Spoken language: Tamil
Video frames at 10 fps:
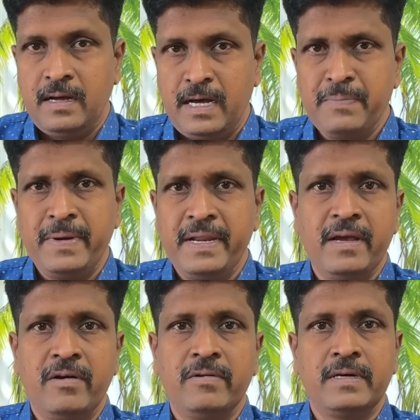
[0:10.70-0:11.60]

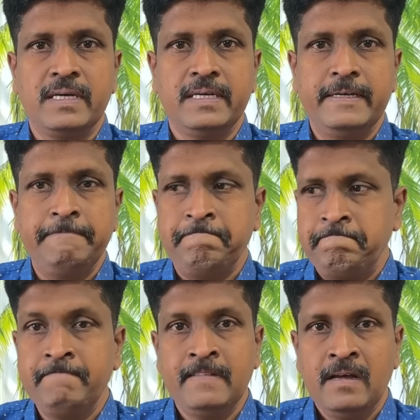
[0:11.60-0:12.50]
அர்மீனியாவுக்கு
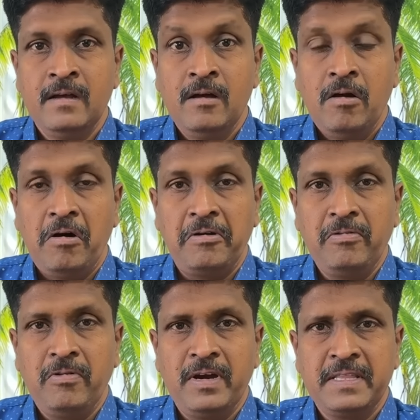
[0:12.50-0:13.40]

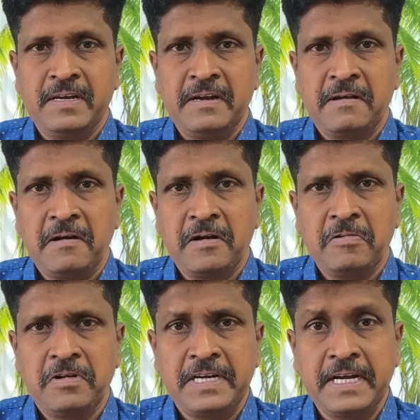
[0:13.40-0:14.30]
அணு ஆயுதங்களுக்கான
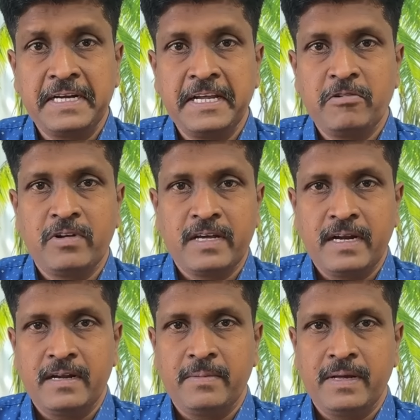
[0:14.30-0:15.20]
ஒரு டெக்னிக்
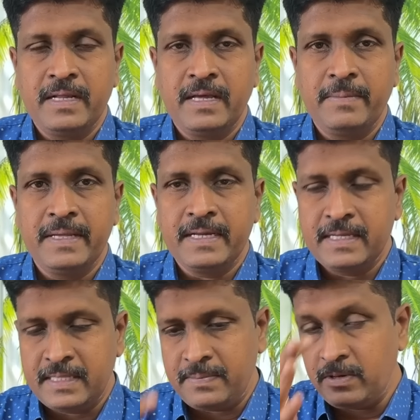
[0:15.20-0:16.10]
கொடுக்குறன்ற மாதிரி
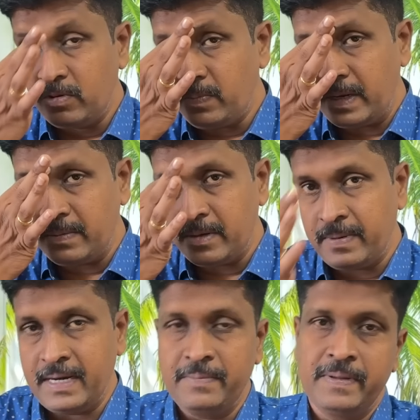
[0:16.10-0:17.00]
அமெரிக்க தரப்பில் ஒரு
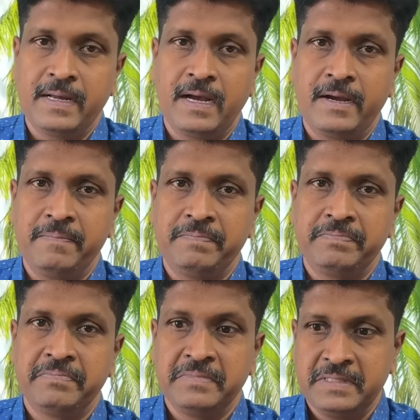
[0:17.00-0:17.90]
பரபரப்பை கிளப்பியிருக்காங்க
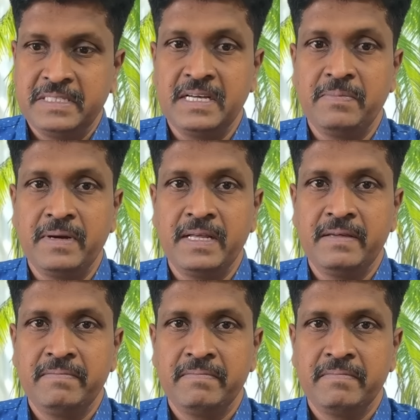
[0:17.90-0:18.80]
ஜெர்மனி
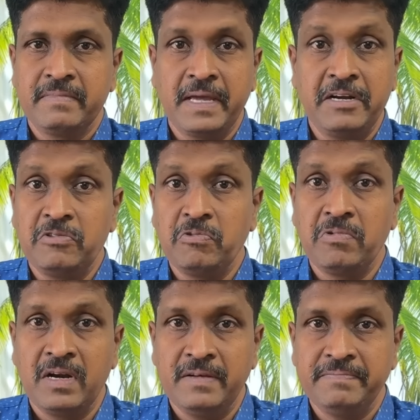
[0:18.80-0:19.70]
நைட்டு
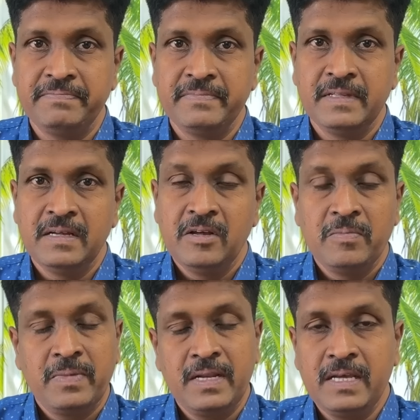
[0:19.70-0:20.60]
தூங்கலை
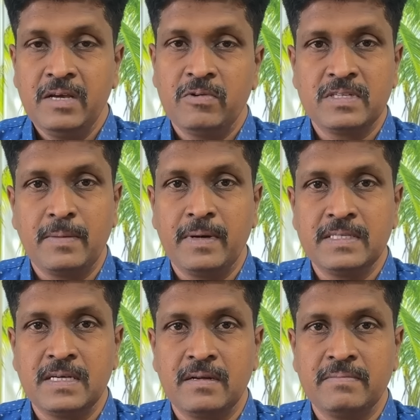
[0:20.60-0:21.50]
பெரிய ஒரு
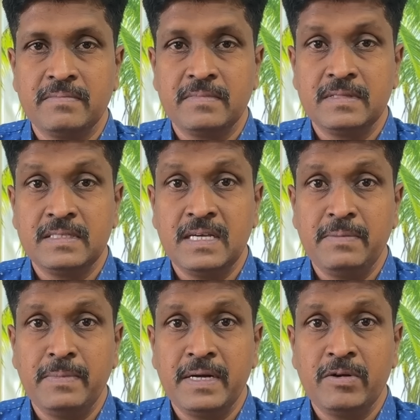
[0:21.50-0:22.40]
சமாச்சாரம்
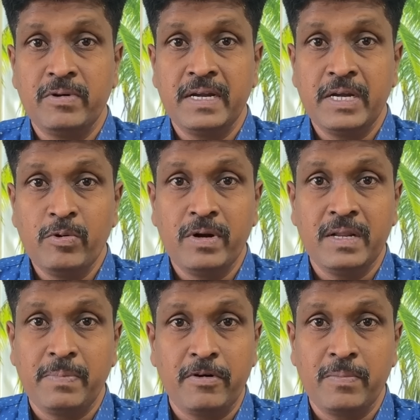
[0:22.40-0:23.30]
ஜெர்மனியினுடைய
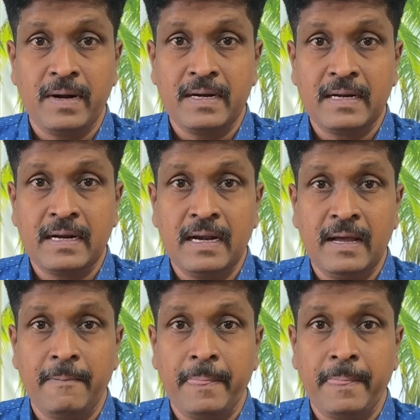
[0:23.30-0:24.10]
நியூக்ளியர் பவர் பிளான்ட் இருக்குல்ல